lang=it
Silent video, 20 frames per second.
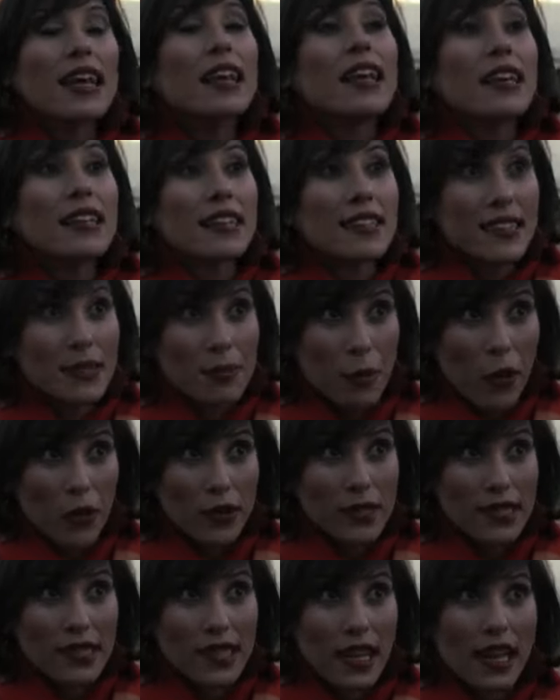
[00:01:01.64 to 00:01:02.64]
delle
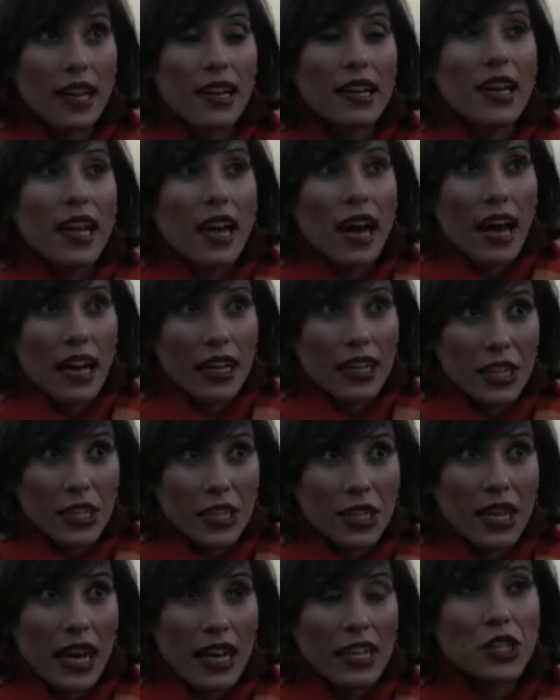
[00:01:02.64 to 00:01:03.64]
risposte
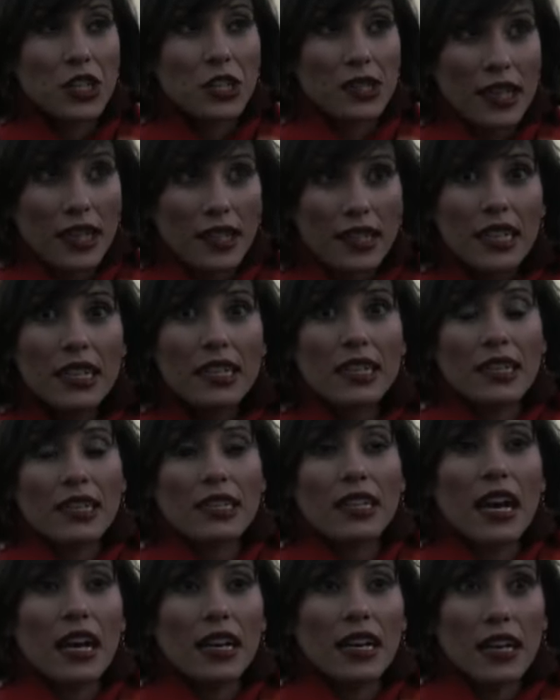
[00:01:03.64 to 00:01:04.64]
ai, ai,
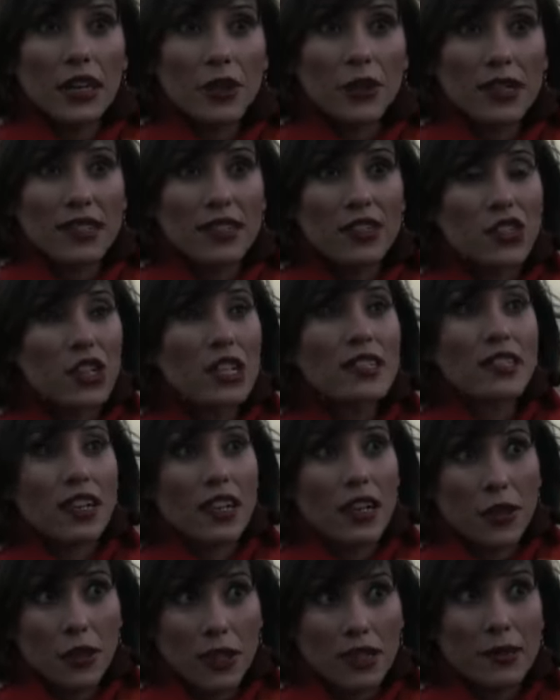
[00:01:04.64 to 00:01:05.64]
cittadini, alle loro esigenze e
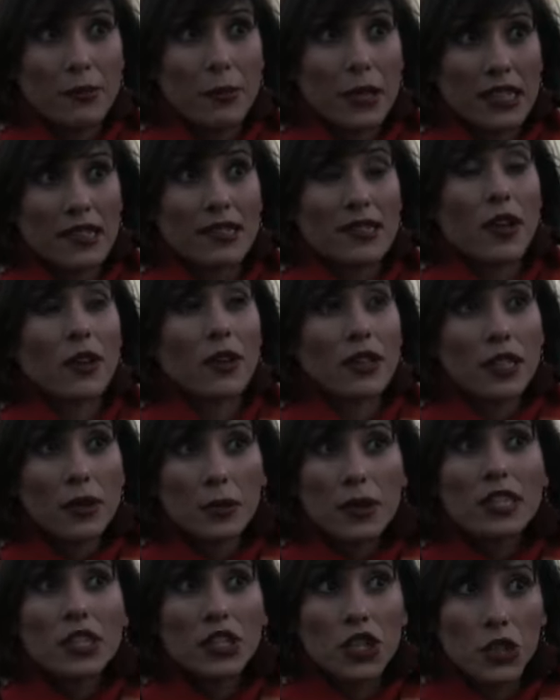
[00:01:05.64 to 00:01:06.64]
alle loro aspirazioni,
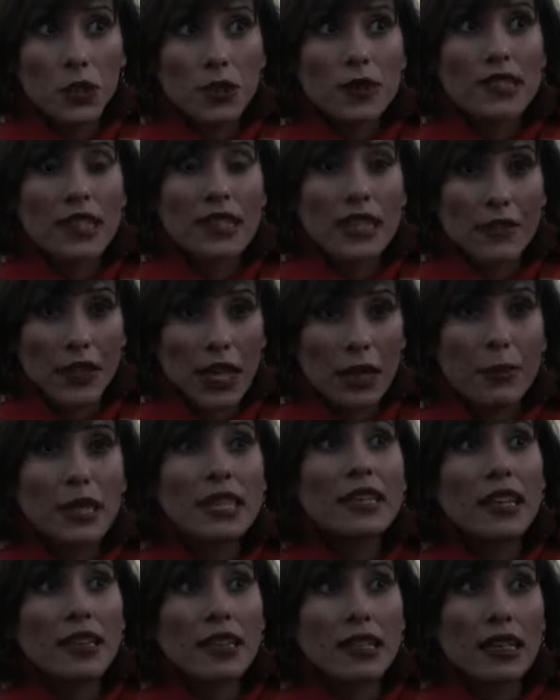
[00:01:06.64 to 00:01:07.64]
quindi ci consente
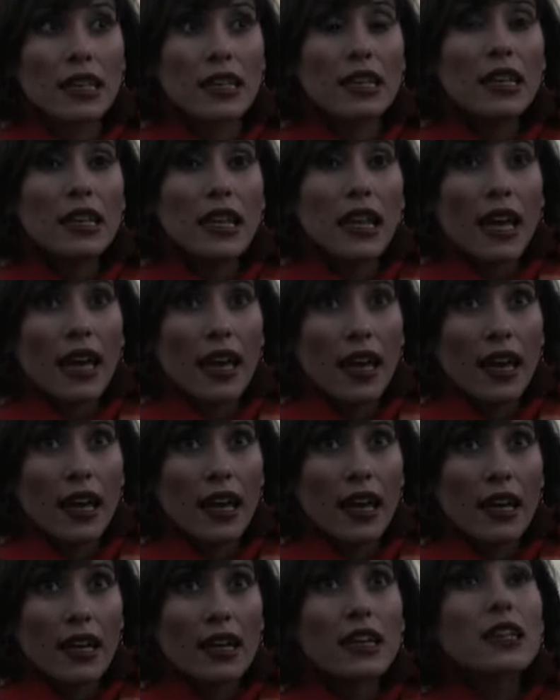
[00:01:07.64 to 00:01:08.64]
veramente di
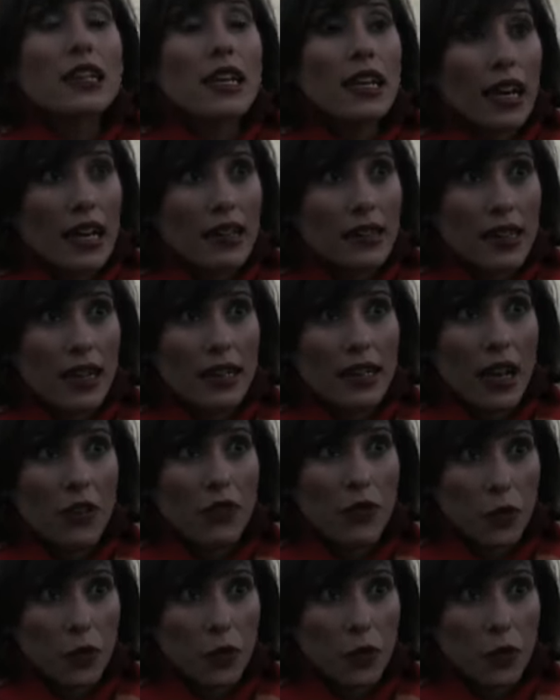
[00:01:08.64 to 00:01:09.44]
eh, ricredere nel